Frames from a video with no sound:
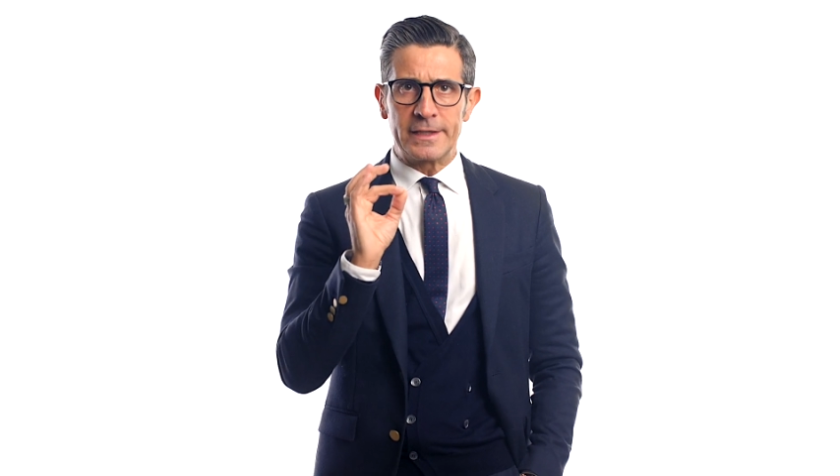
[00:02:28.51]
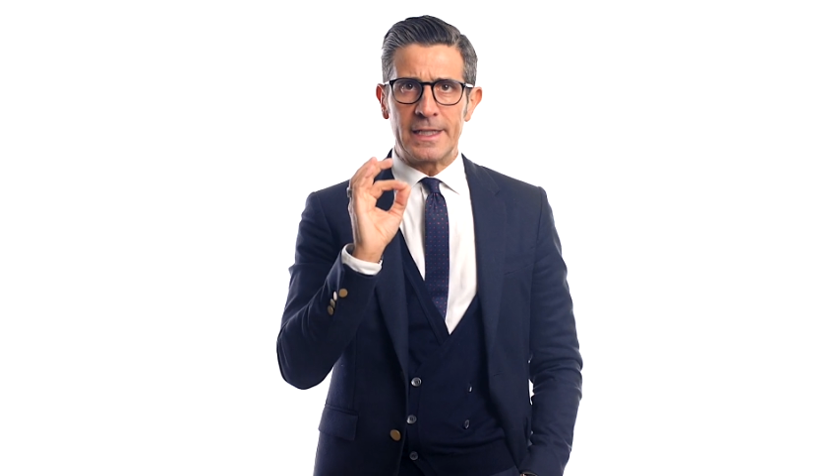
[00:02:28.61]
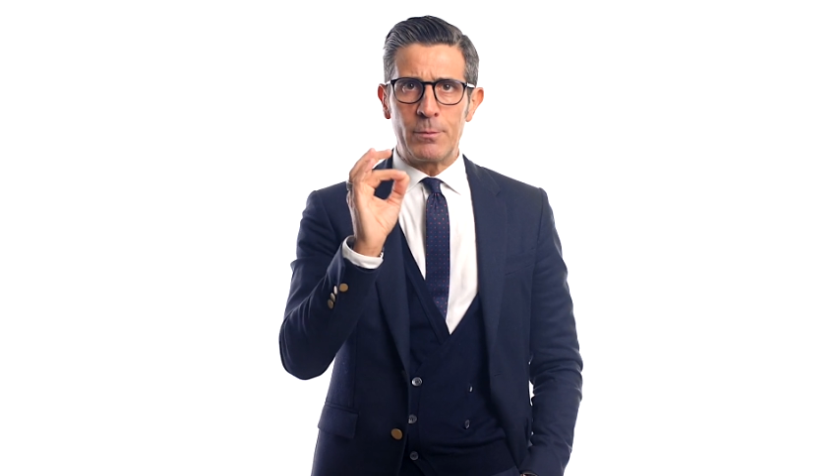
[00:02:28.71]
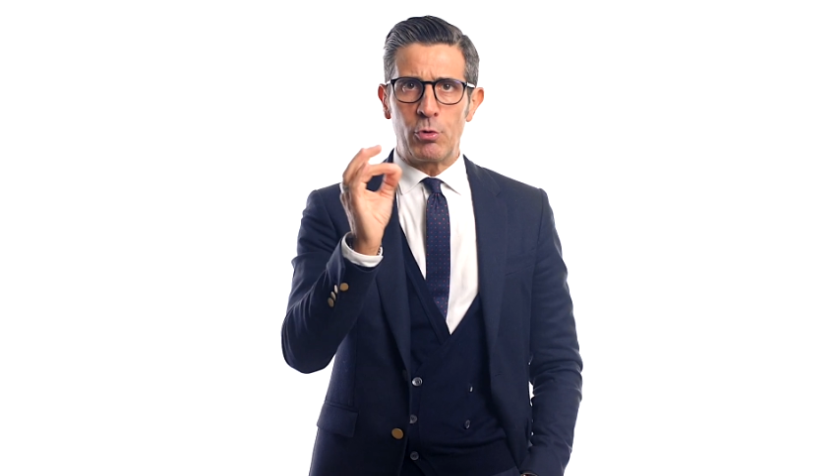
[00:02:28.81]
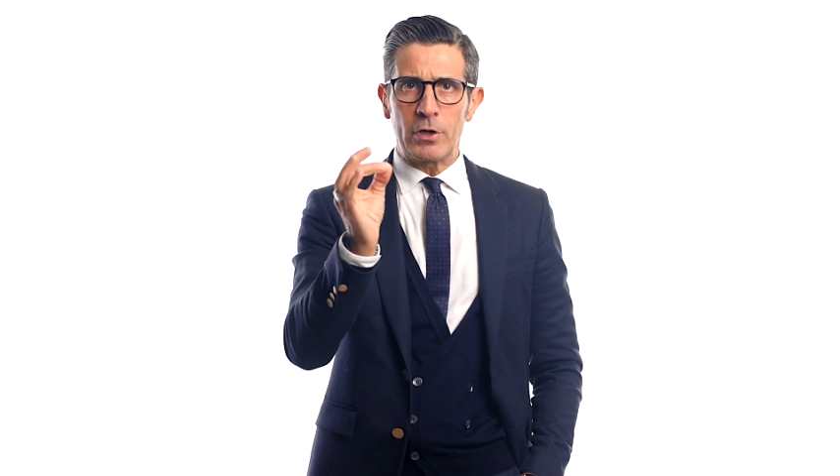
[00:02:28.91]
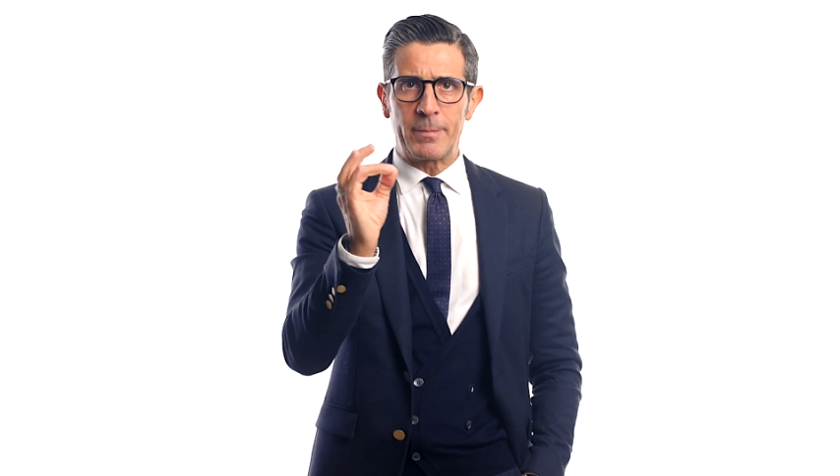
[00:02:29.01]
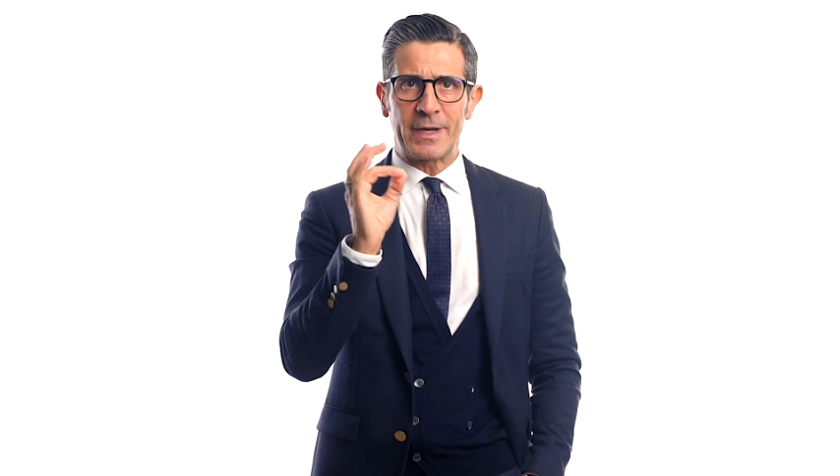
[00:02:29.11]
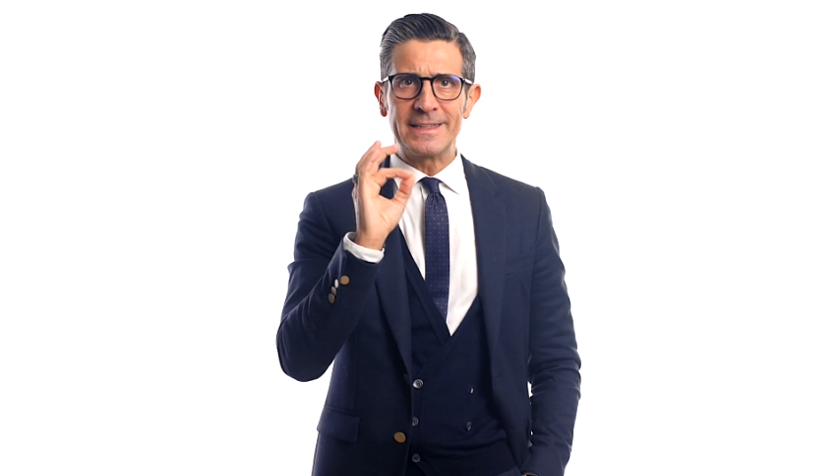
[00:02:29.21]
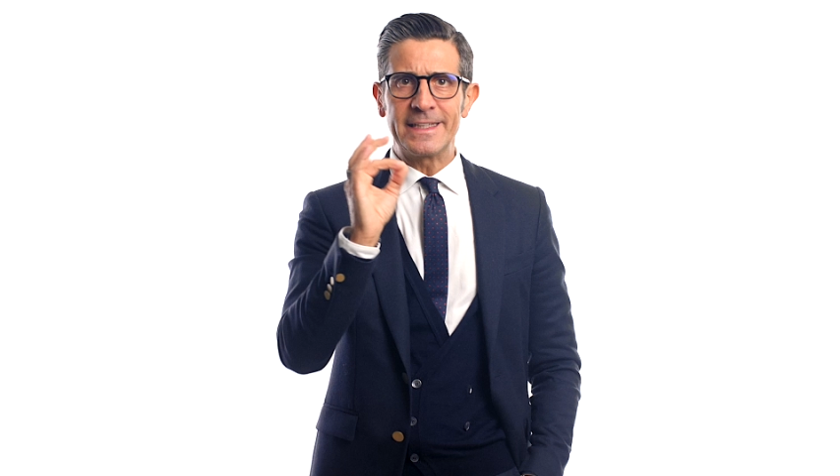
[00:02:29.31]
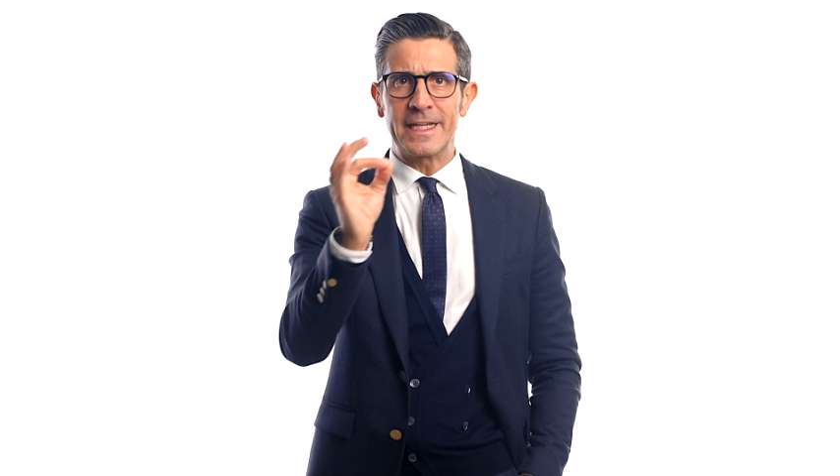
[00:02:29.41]
e delle buone
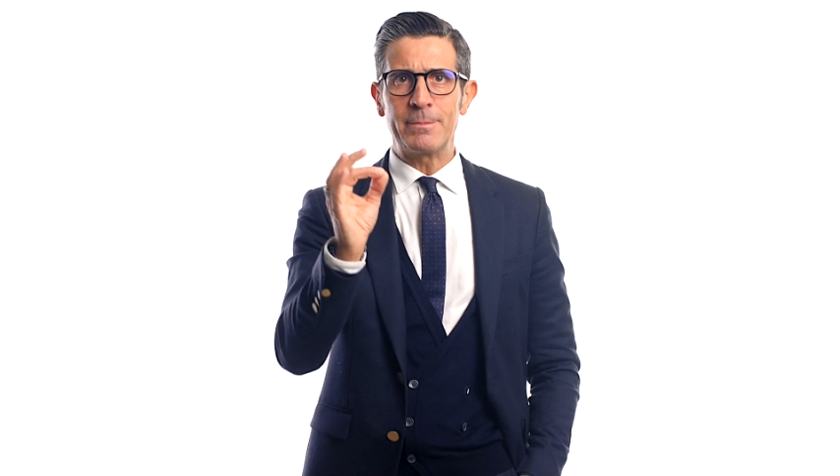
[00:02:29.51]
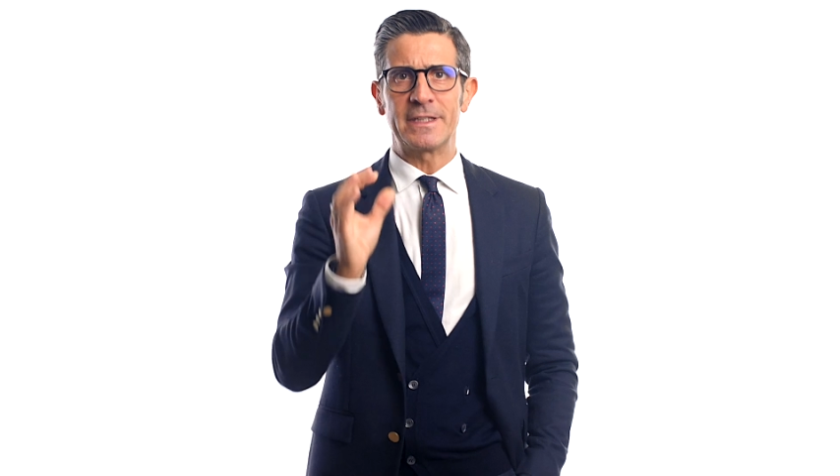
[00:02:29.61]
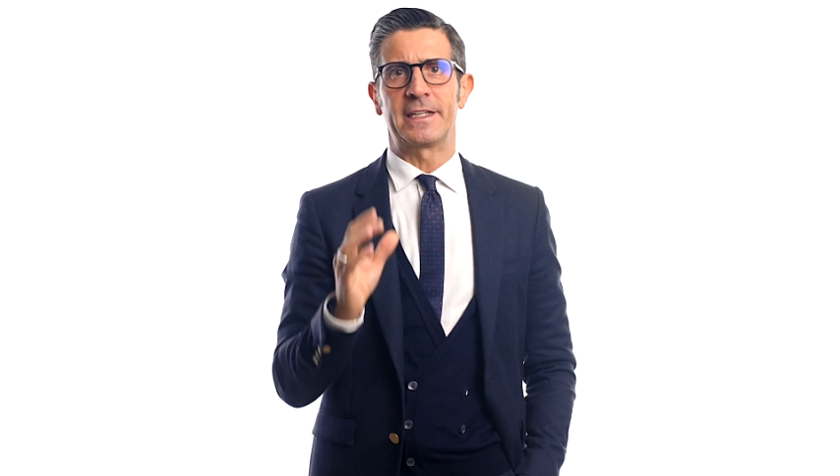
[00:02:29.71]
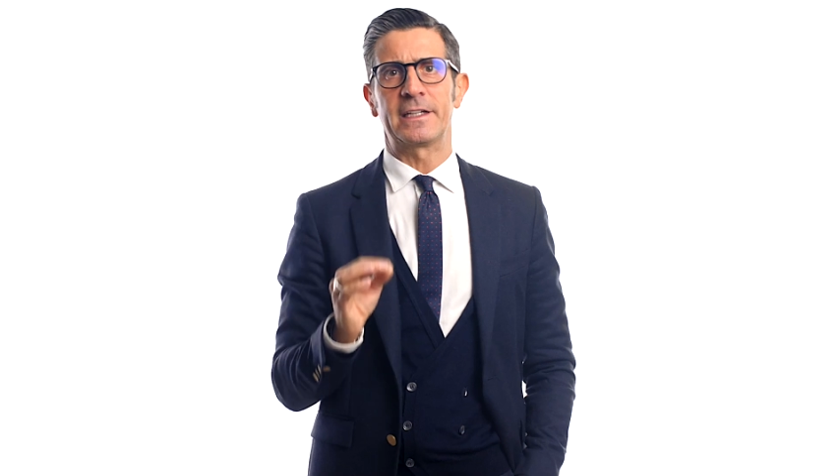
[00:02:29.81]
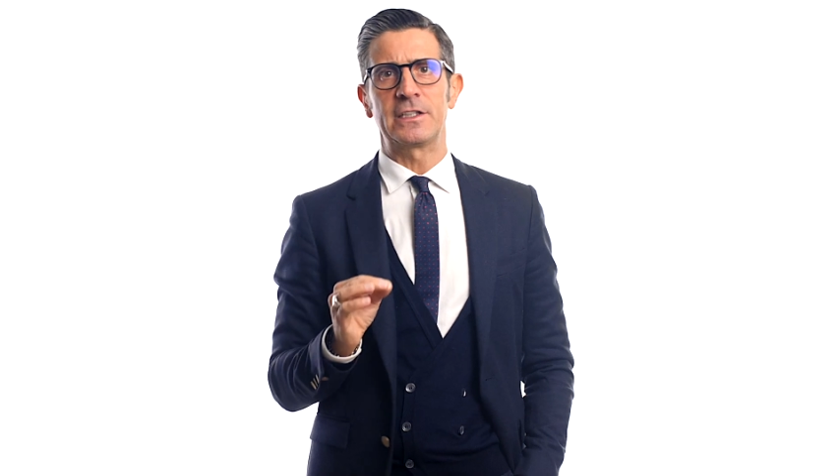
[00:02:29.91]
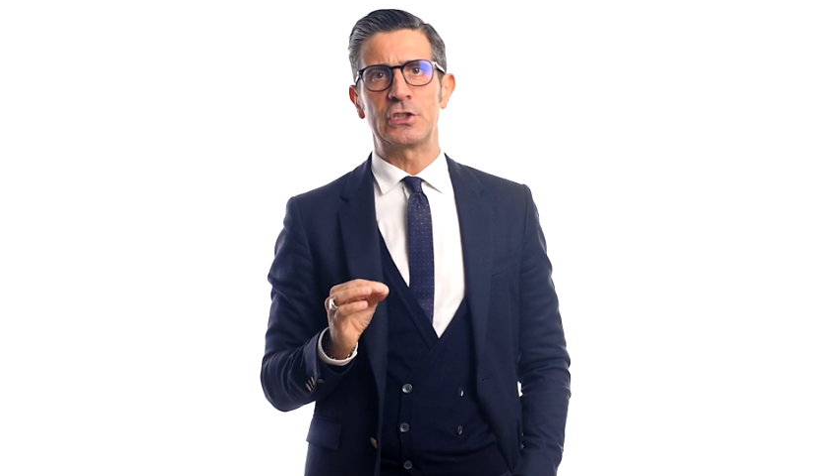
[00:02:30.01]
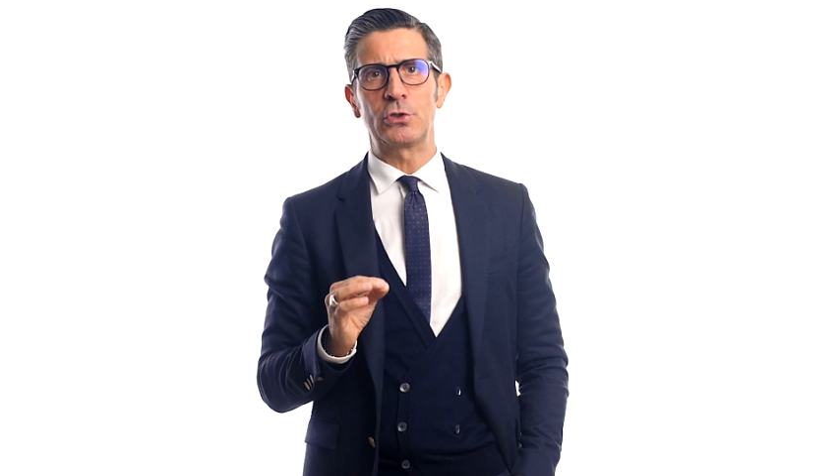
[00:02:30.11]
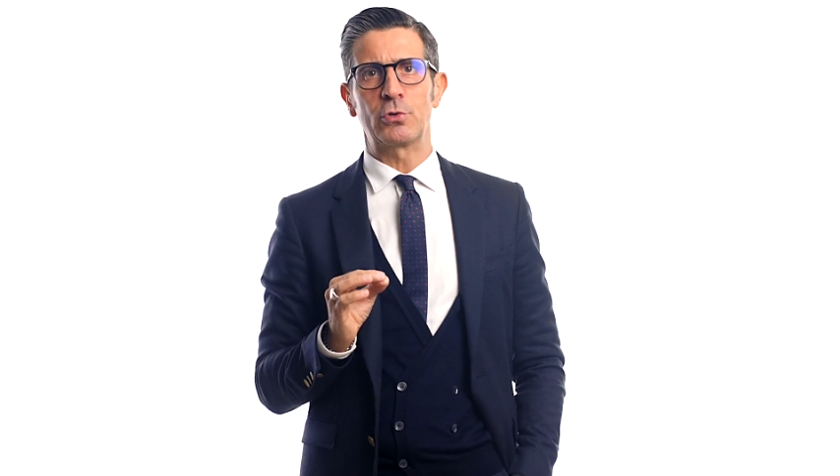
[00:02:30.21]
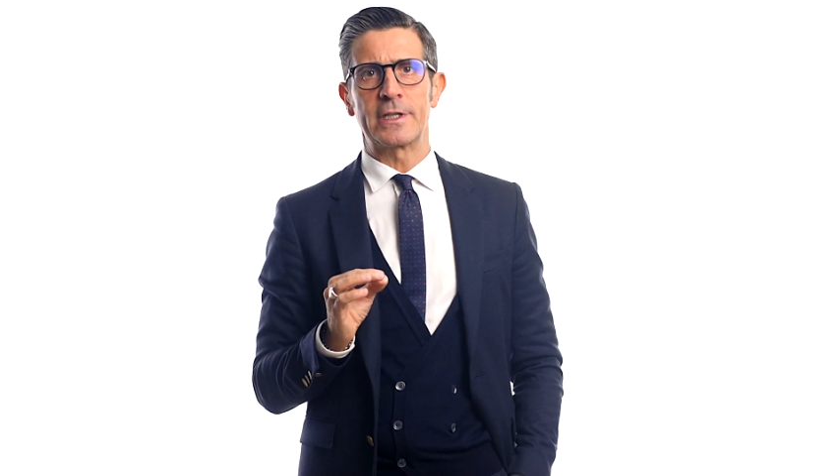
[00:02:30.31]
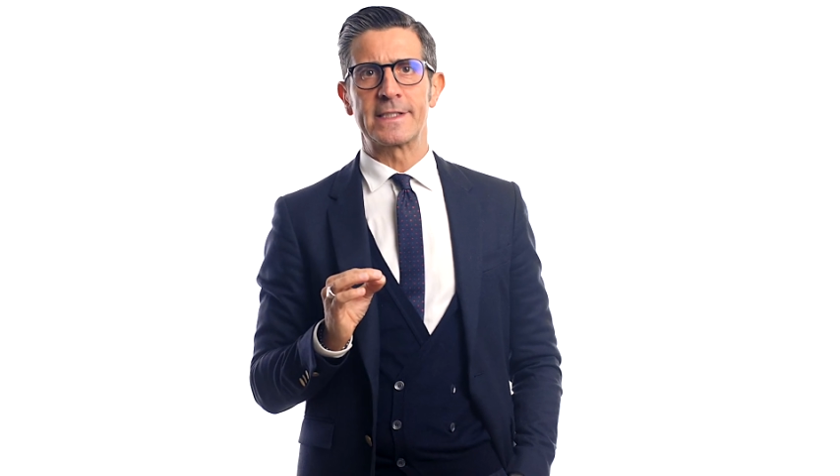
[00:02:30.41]
pratiche in materia di
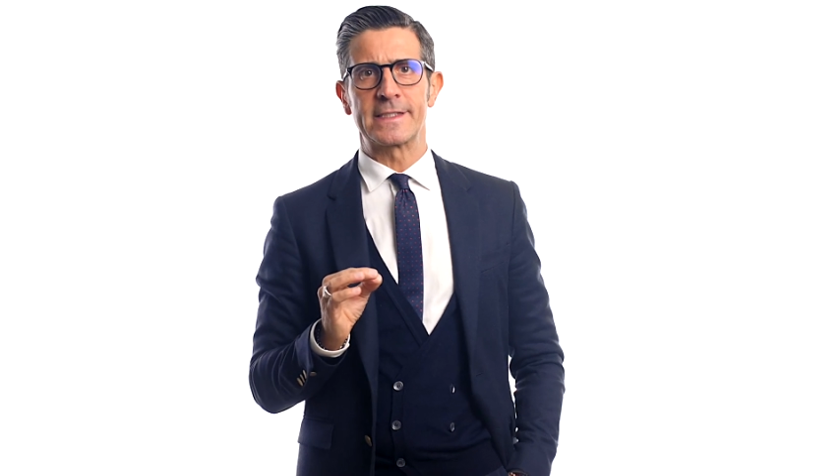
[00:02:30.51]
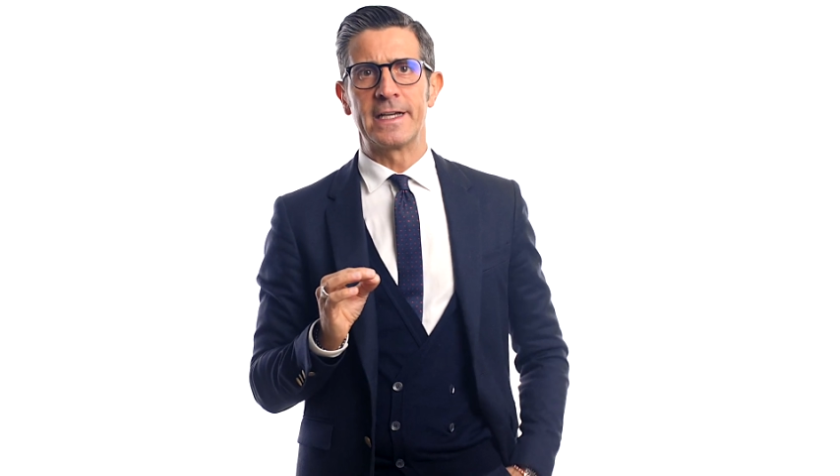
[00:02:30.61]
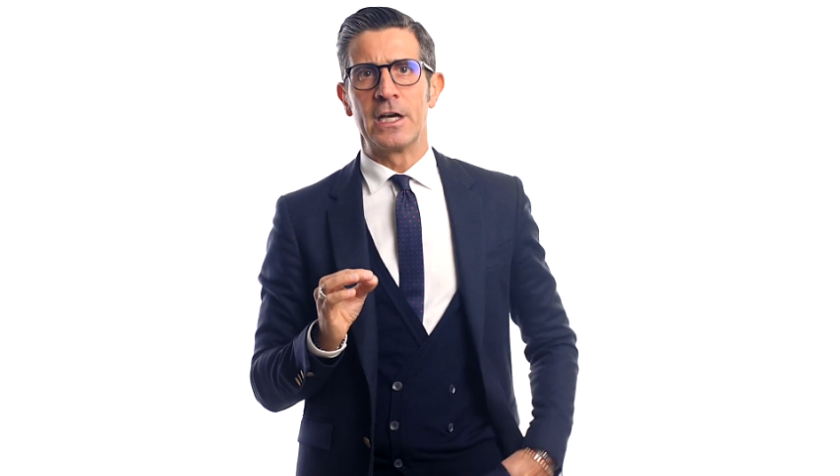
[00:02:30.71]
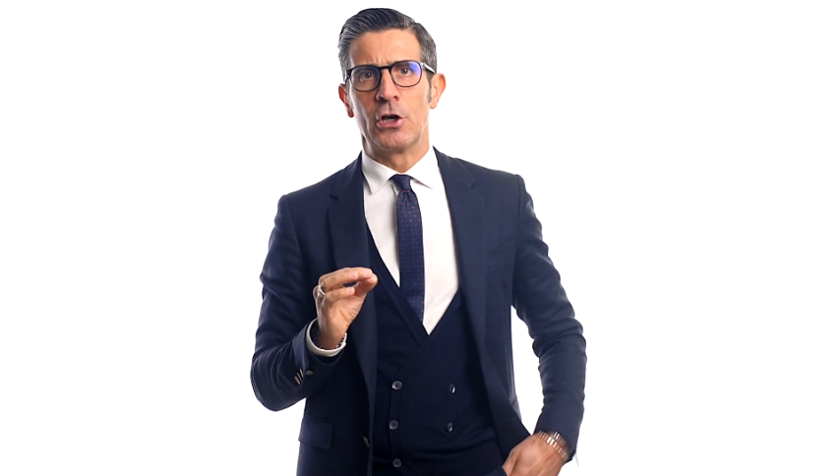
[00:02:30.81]
sicurezza.